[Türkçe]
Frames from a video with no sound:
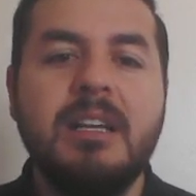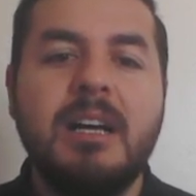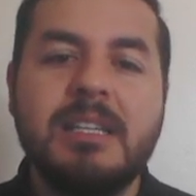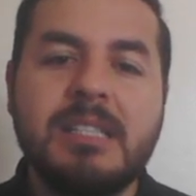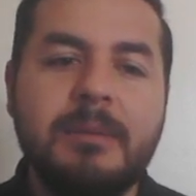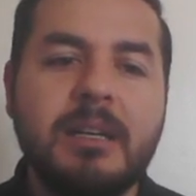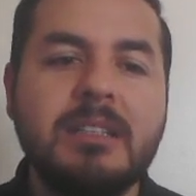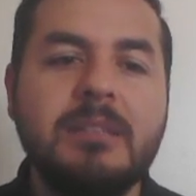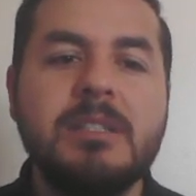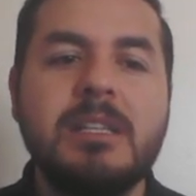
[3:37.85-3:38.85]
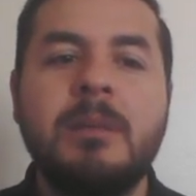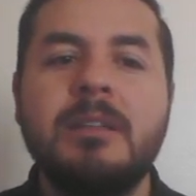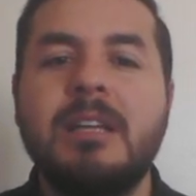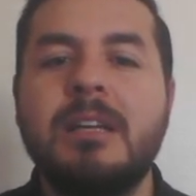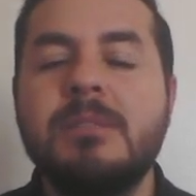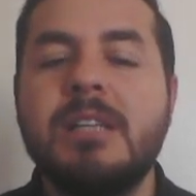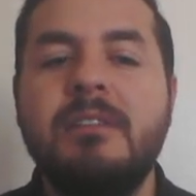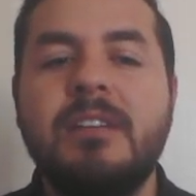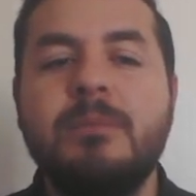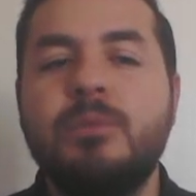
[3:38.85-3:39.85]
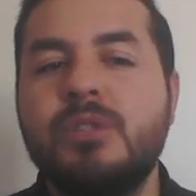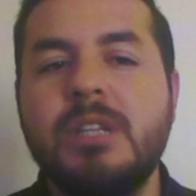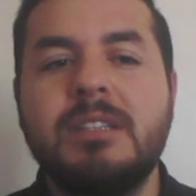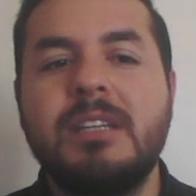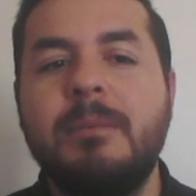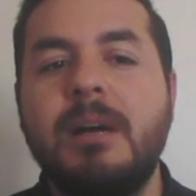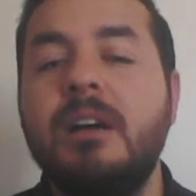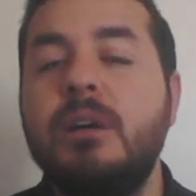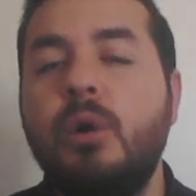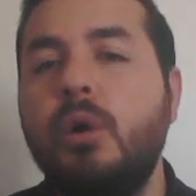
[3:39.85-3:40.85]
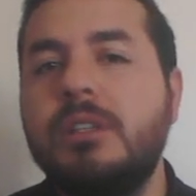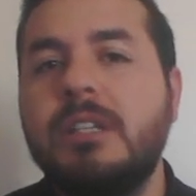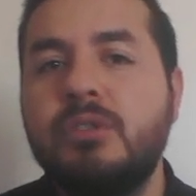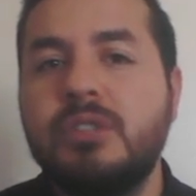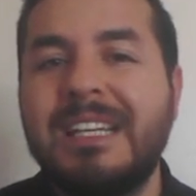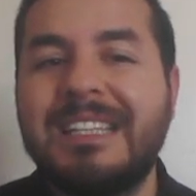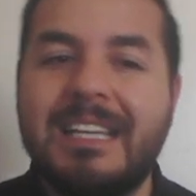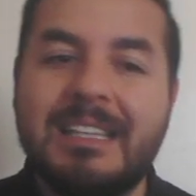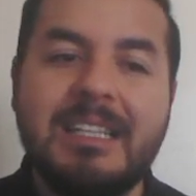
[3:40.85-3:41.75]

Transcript: Aslına baktığımız zaman tarımsal verim yüksektir ama o kadar yüksek değil.